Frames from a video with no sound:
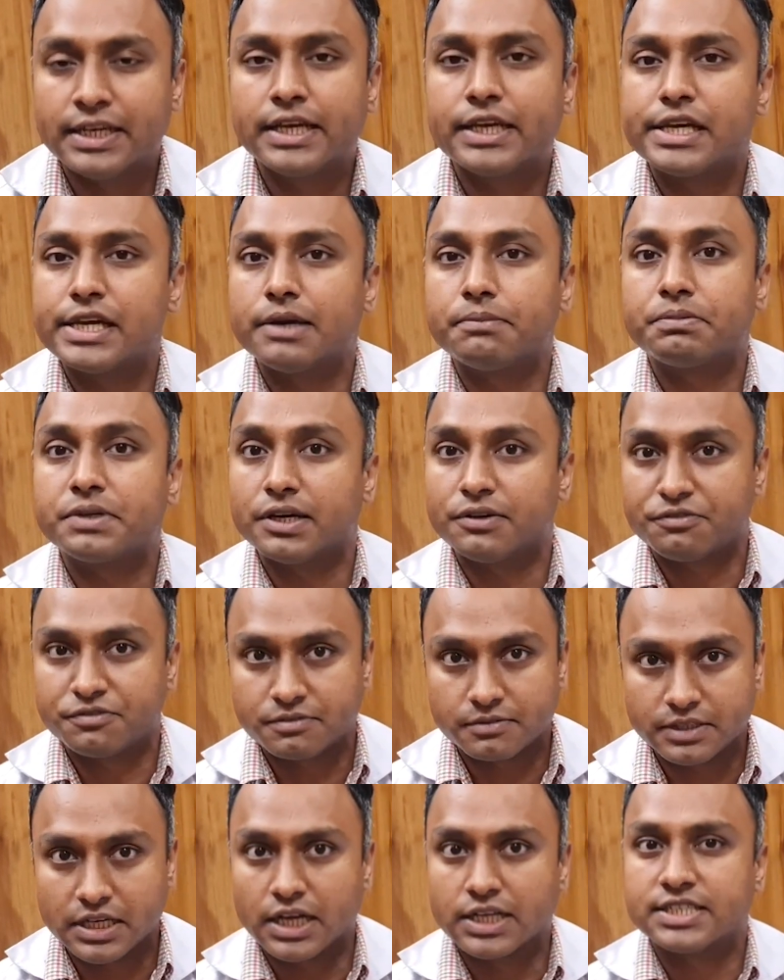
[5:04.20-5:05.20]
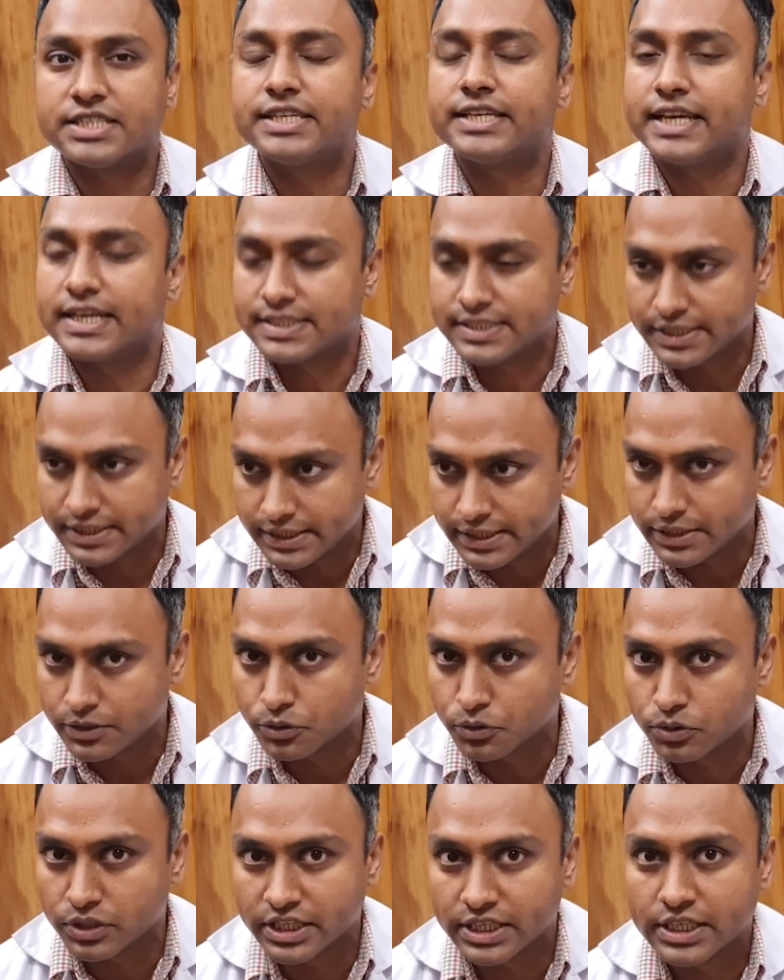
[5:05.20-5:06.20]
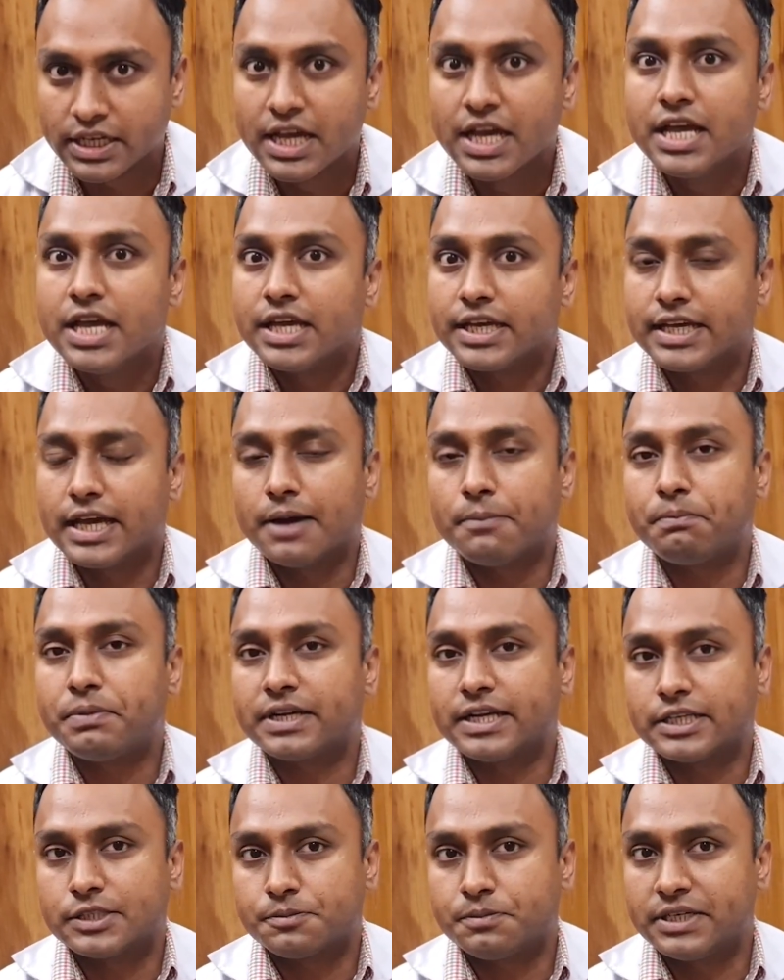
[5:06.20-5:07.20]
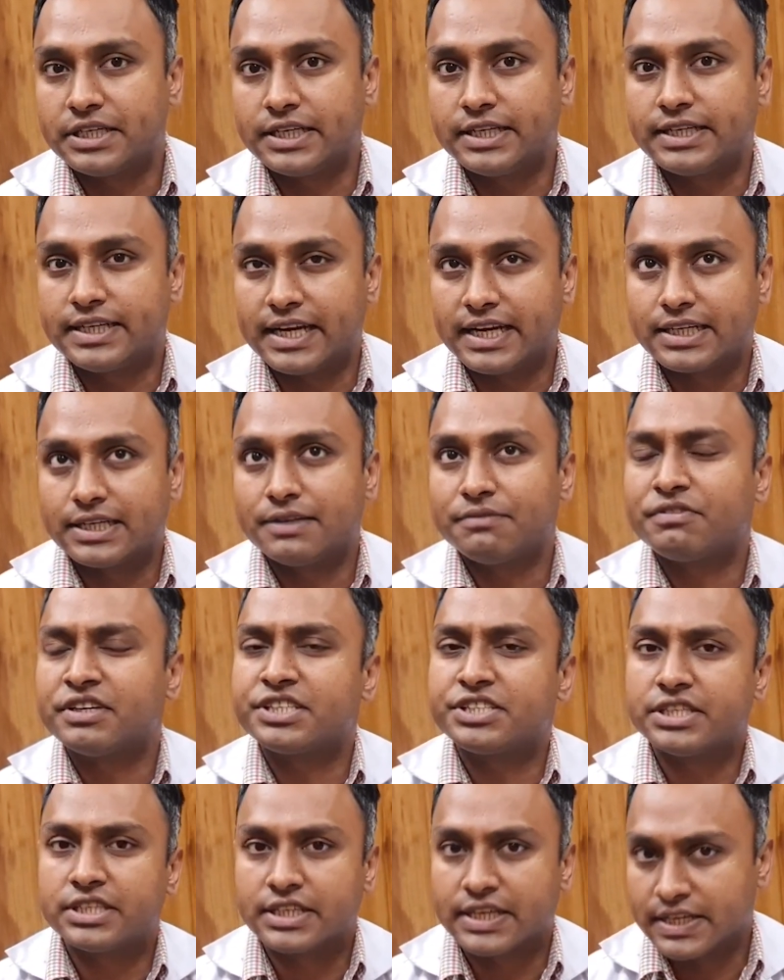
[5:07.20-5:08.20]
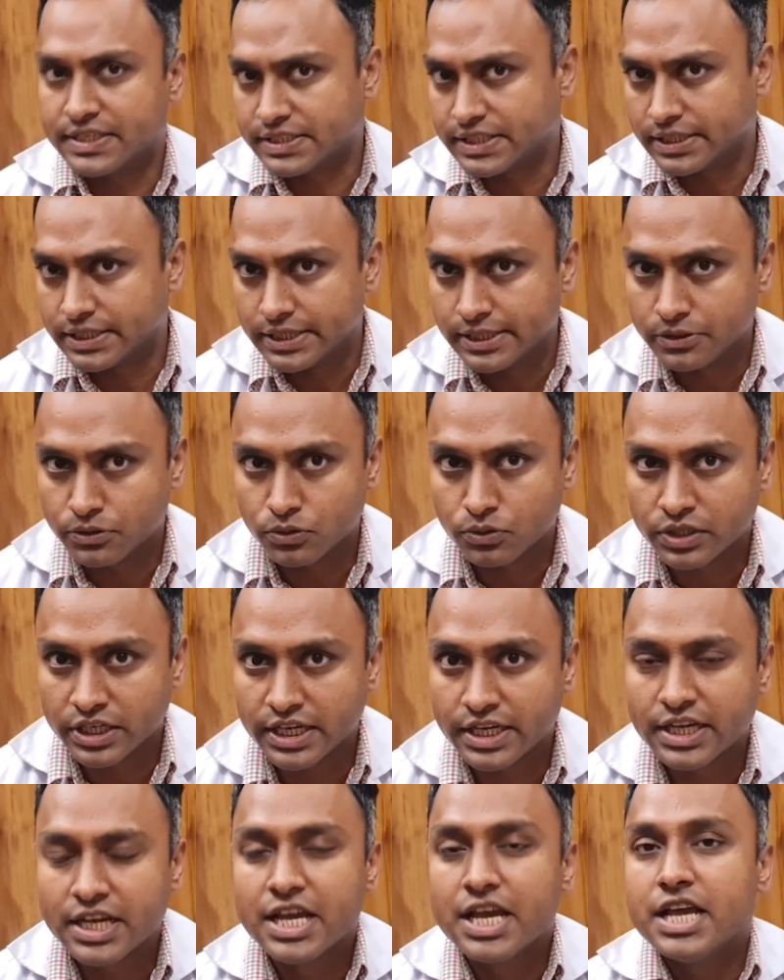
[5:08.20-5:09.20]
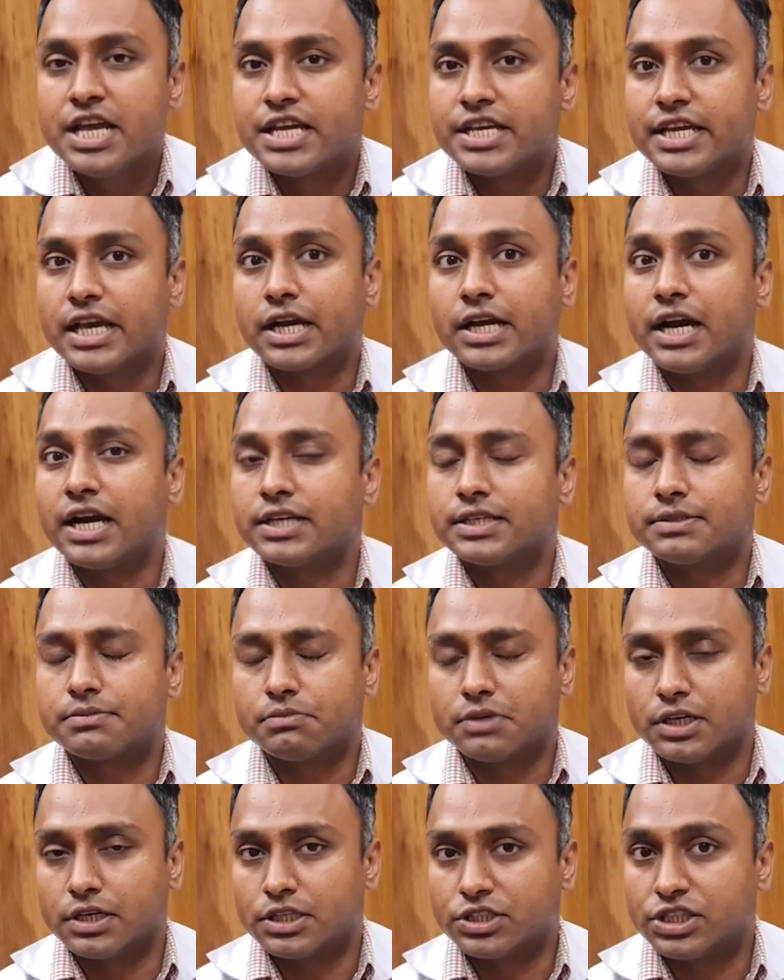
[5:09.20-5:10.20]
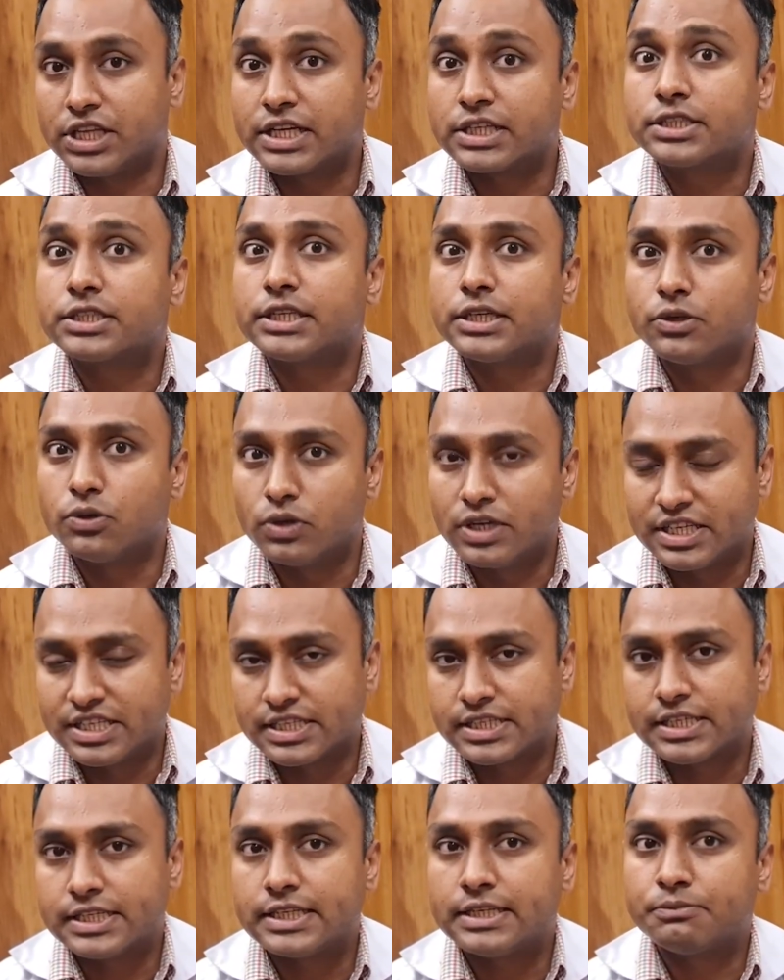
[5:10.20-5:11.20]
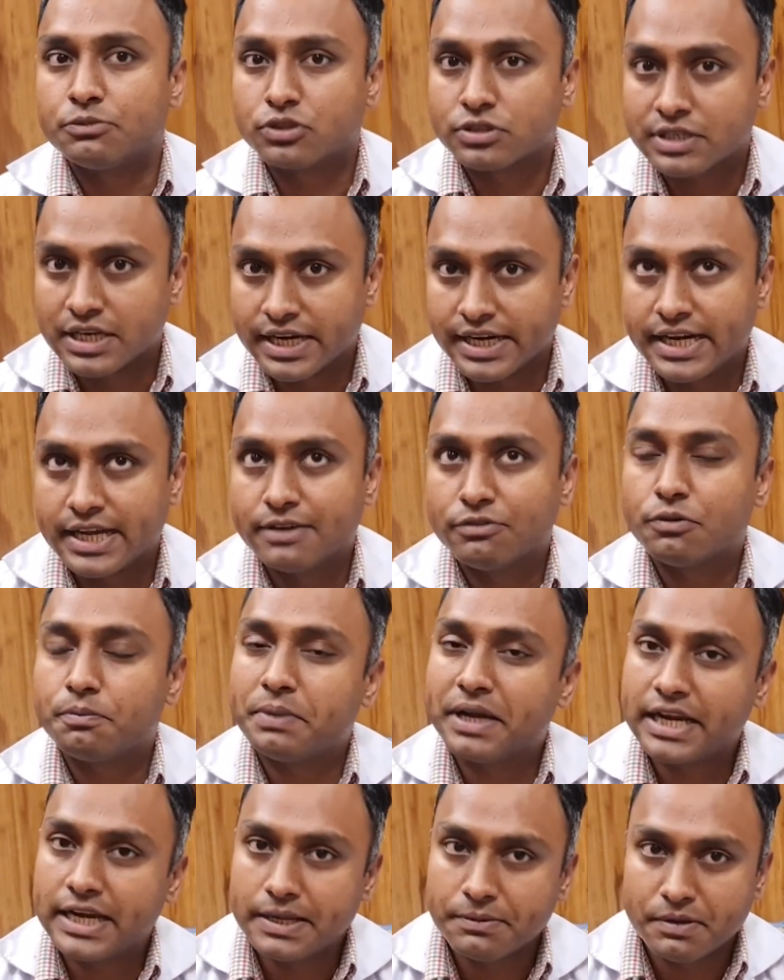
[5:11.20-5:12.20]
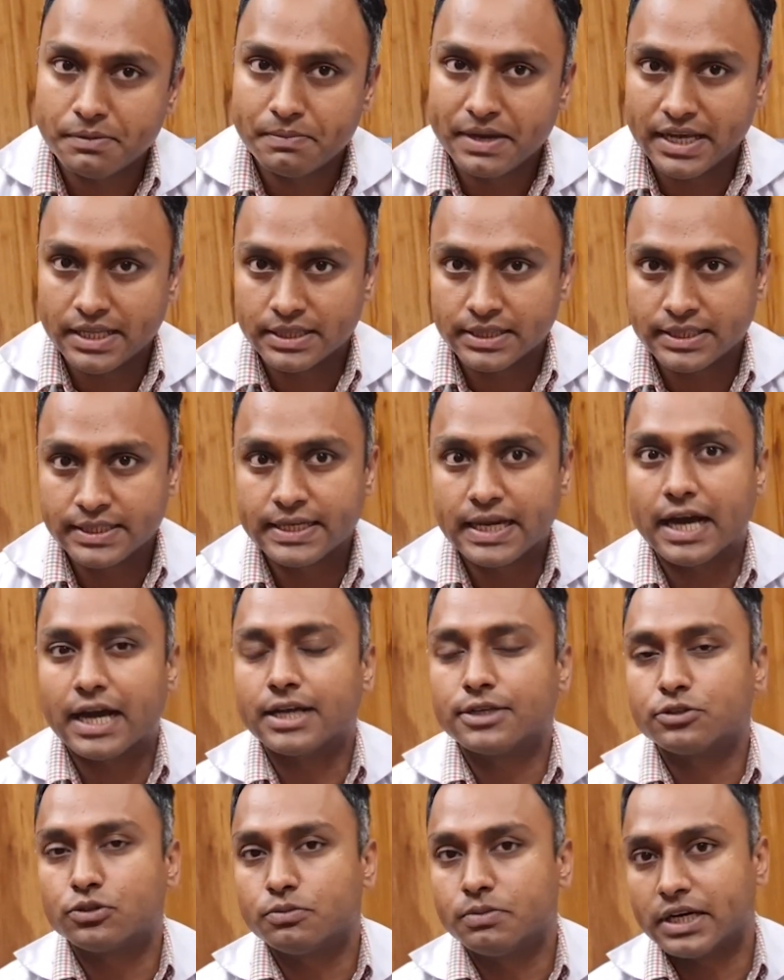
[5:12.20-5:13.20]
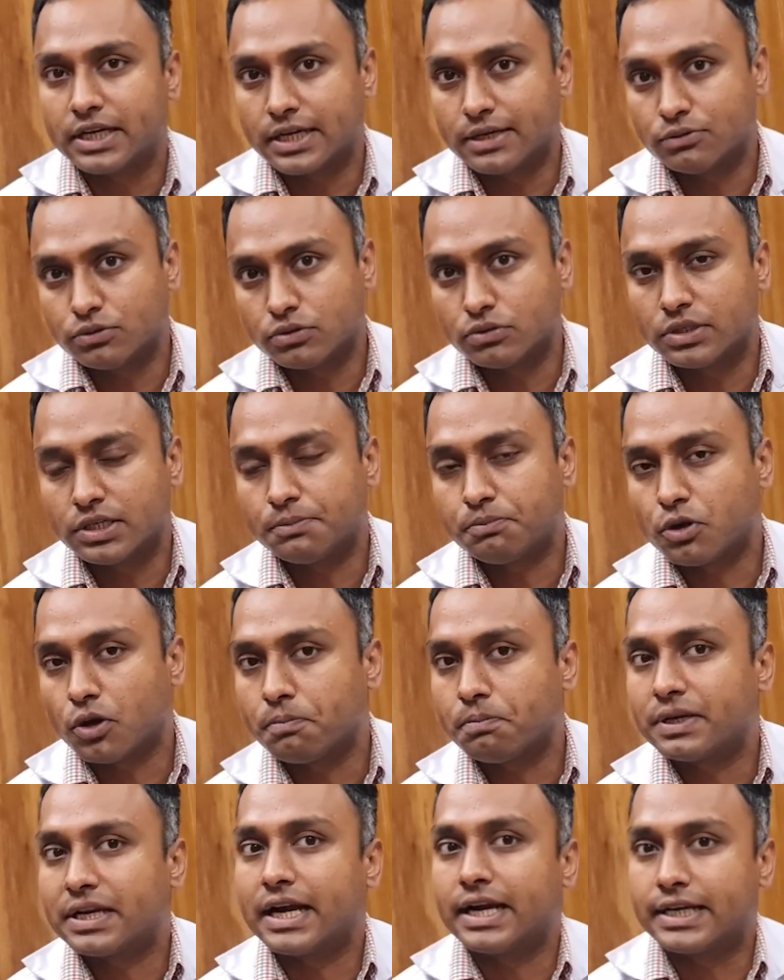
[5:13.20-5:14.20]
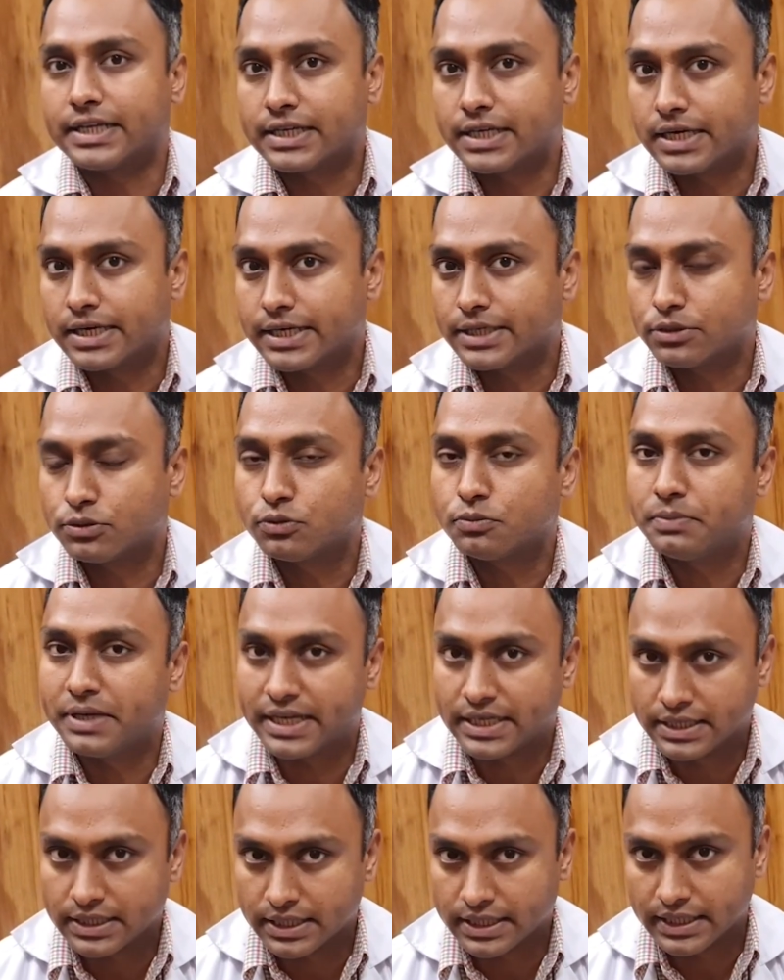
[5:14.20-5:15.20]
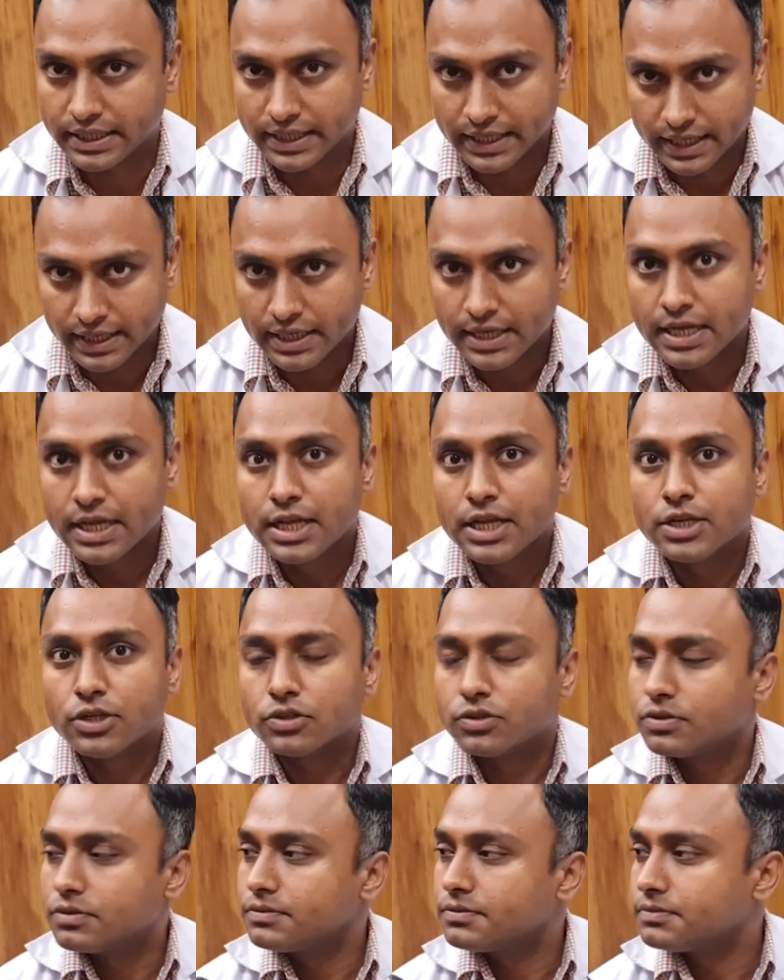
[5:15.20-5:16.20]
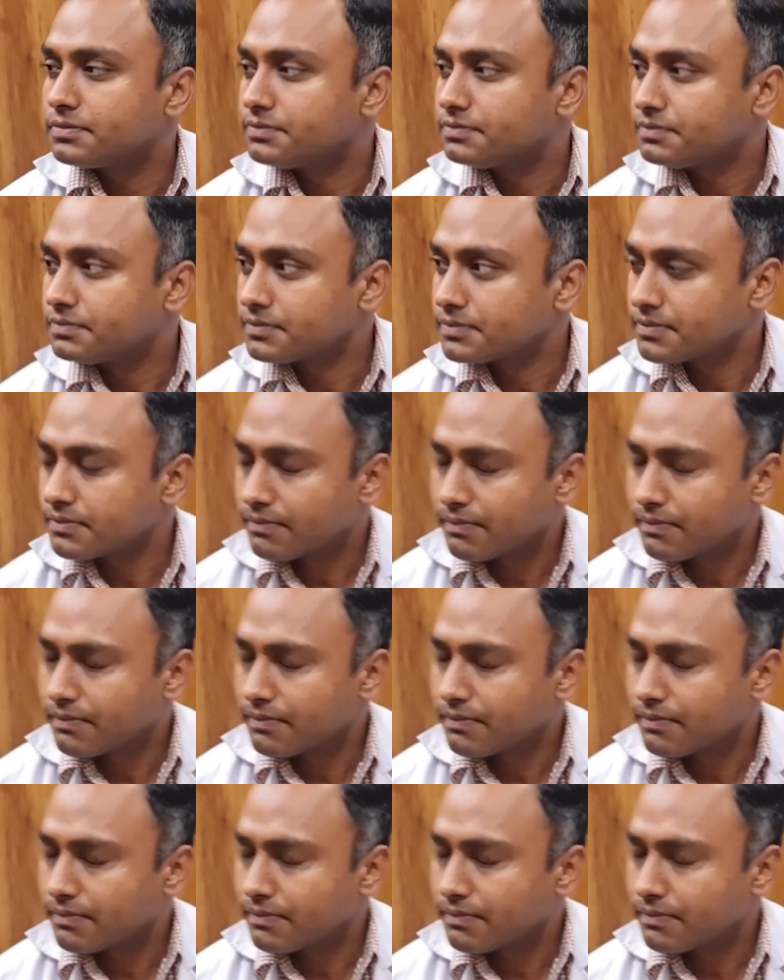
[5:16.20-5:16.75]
है कि कफ खांसी कैसे ठीक होगी या आपका रेस्पिरेटरी ट्रैक्ट इन्फेक्शन कैसे ठीक होंगे या खास दर्द की गोली जैसे निमोस्लाइड है वो पहले भी बैन थी आज दोबारा उन्होंने प्रॉपर आर्टिकल के थ्रू बैन करी है मोस्टली कौन सी